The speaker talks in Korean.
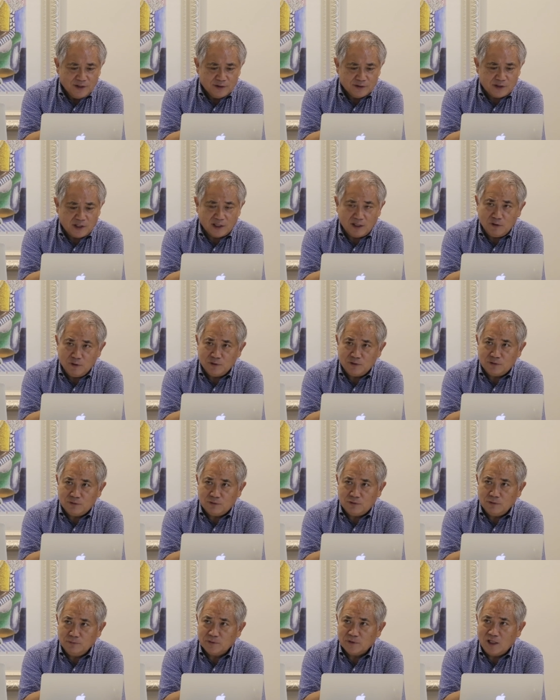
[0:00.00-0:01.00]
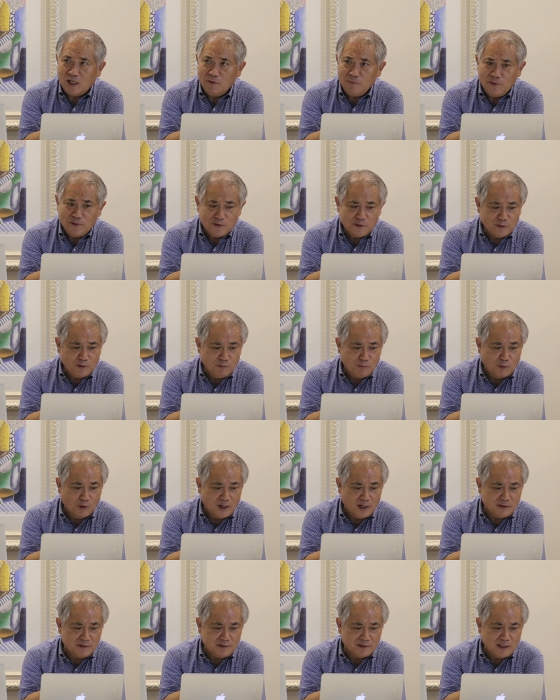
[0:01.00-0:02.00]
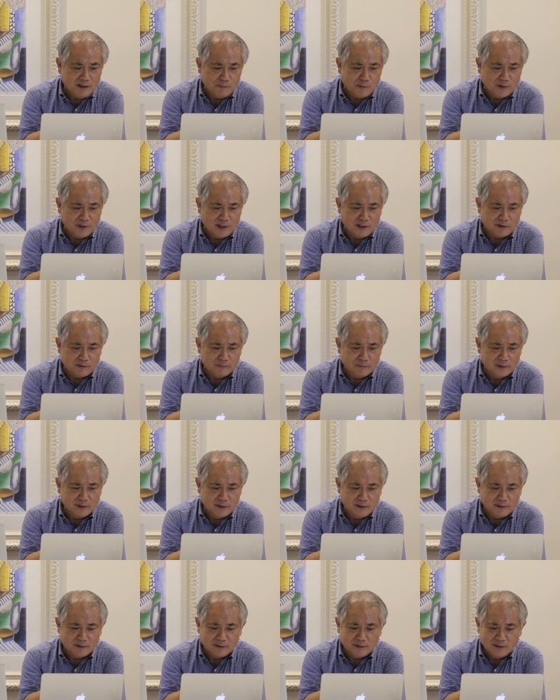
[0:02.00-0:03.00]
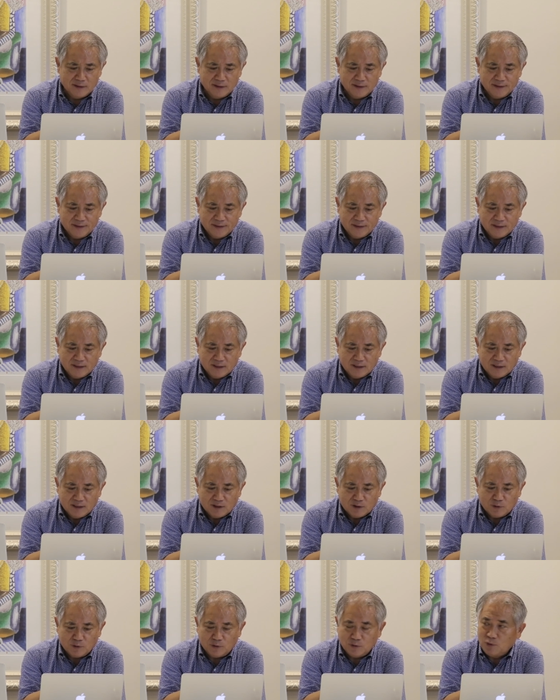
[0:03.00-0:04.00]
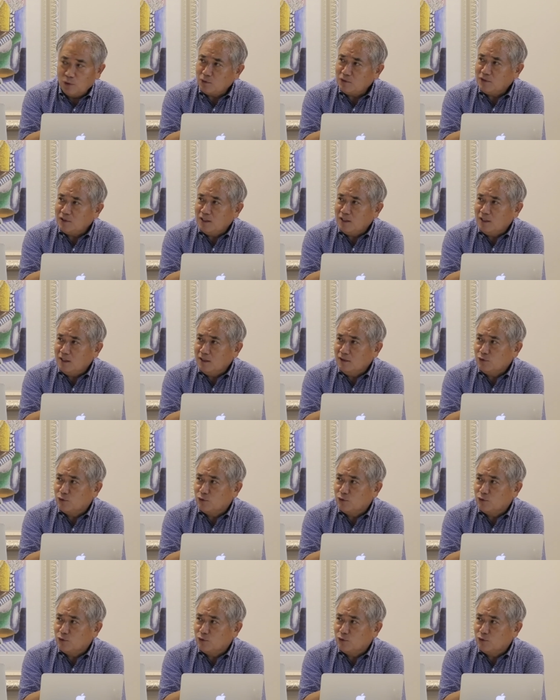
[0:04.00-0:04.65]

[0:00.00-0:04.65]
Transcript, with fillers: 제가 유튜브를 하면서도 몰랐던 게 뭐냐 그러면은 구독자